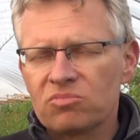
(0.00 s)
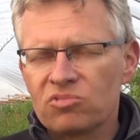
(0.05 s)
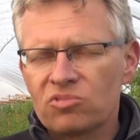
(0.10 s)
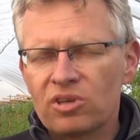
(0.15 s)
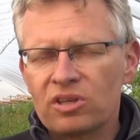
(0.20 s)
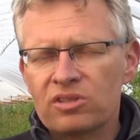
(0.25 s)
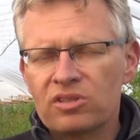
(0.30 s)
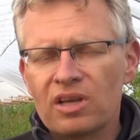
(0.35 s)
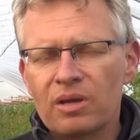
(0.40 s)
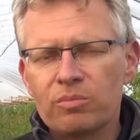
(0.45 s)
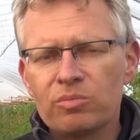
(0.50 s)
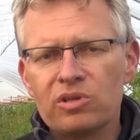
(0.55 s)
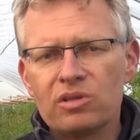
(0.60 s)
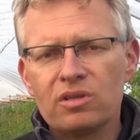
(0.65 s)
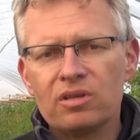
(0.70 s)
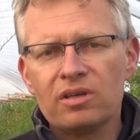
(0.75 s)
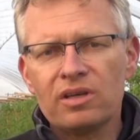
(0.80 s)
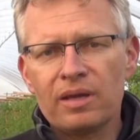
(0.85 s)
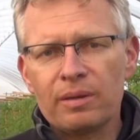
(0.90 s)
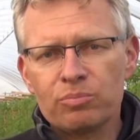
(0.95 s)
czasami
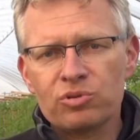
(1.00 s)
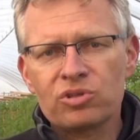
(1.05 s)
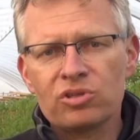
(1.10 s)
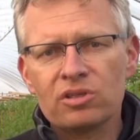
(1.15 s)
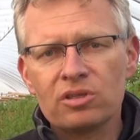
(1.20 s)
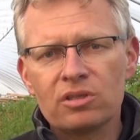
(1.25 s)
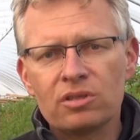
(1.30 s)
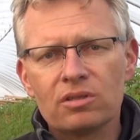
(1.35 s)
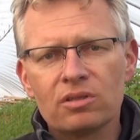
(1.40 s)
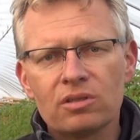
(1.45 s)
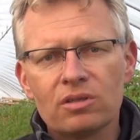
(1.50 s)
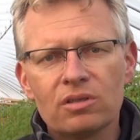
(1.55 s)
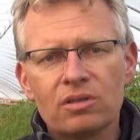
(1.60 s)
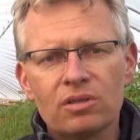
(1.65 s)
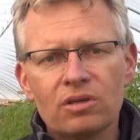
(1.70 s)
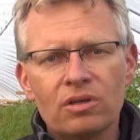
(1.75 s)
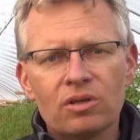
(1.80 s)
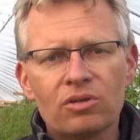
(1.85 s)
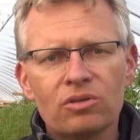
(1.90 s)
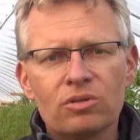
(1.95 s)
lepszy
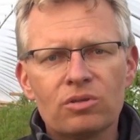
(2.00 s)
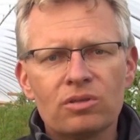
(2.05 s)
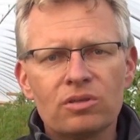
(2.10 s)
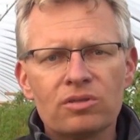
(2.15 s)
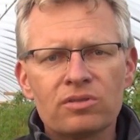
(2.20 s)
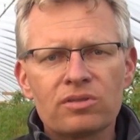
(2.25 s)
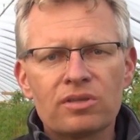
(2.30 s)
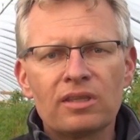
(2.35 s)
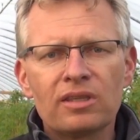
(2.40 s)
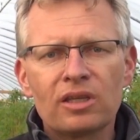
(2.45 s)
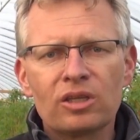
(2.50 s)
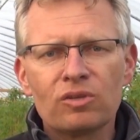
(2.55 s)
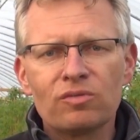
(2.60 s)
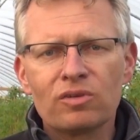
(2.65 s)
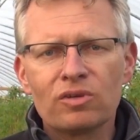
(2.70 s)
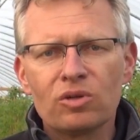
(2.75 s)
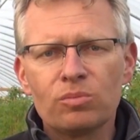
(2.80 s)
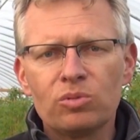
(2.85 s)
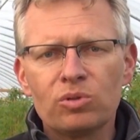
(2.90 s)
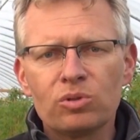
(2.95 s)
od
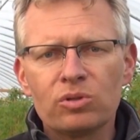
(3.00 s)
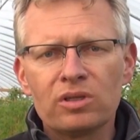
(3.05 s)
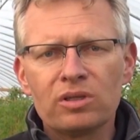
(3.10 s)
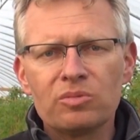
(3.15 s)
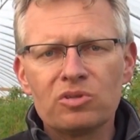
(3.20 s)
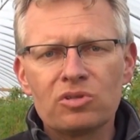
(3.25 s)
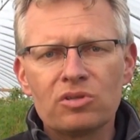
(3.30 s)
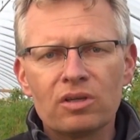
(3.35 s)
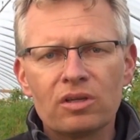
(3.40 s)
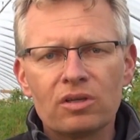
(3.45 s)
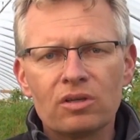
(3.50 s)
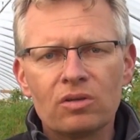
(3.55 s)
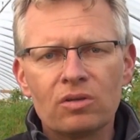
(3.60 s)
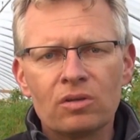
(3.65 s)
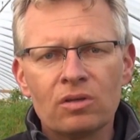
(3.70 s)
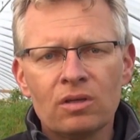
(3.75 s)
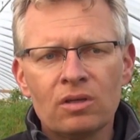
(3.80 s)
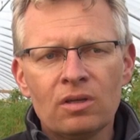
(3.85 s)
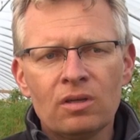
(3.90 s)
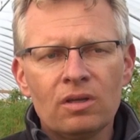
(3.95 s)
standardowego bloku chemicznego,
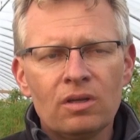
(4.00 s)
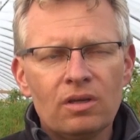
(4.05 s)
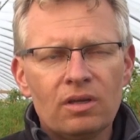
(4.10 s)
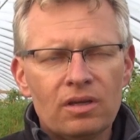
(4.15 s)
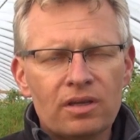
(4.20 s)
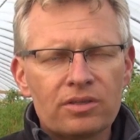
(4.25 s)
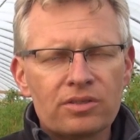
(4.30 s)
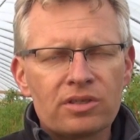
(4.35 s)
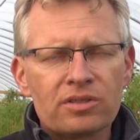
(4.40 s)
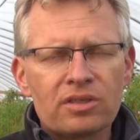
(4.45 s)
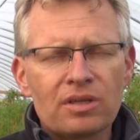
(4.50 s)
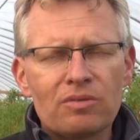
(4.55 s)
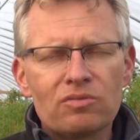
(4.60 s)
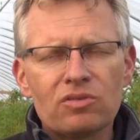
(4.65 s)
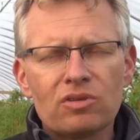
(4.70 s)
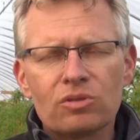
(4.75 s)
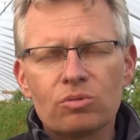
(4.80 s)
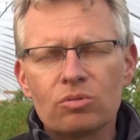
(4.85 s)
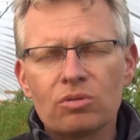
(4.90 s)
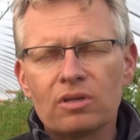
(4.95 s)
a czasami
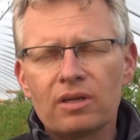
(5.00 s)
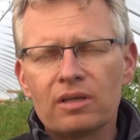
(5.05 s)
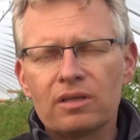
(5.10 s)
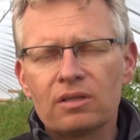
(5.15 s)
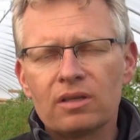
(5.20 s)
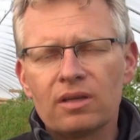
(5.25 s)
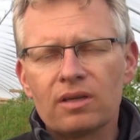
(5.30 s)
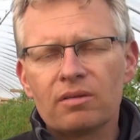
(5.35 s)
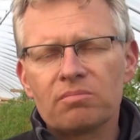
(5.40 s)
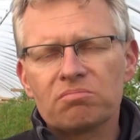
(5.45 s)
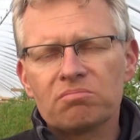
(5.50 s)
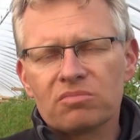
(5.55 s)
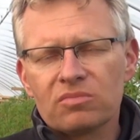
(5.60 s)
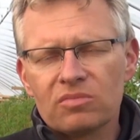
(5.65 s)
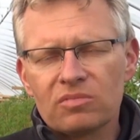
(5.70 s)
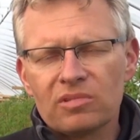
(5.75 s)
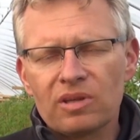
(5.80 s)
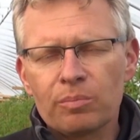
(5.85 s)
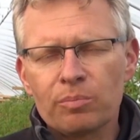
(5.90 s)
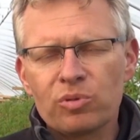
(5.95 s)
niektóre lata
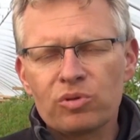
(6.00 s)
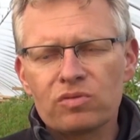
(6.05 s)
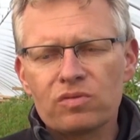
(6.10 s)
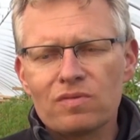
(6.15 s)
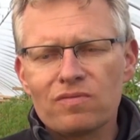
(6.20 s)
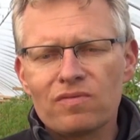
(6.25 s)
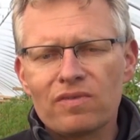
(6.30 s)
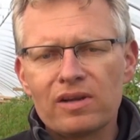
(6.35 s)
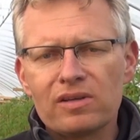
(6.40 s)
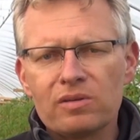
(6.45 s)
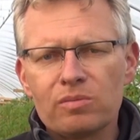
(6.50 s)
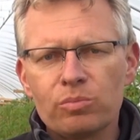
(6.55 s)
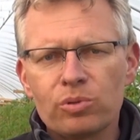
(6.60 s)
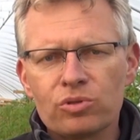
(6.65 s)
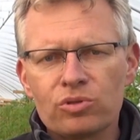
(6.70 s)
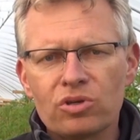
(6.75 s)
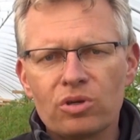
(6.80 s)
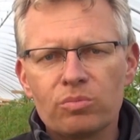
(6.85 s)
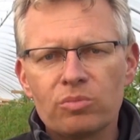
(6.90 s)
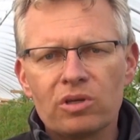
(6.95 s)
na porównywalnym
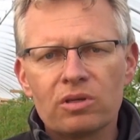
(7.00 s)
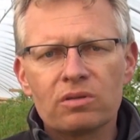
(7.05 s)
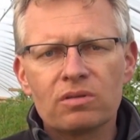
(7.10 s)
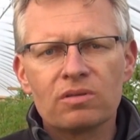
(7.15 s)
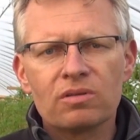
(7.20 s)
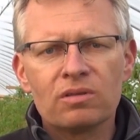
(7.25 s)
poziomie e,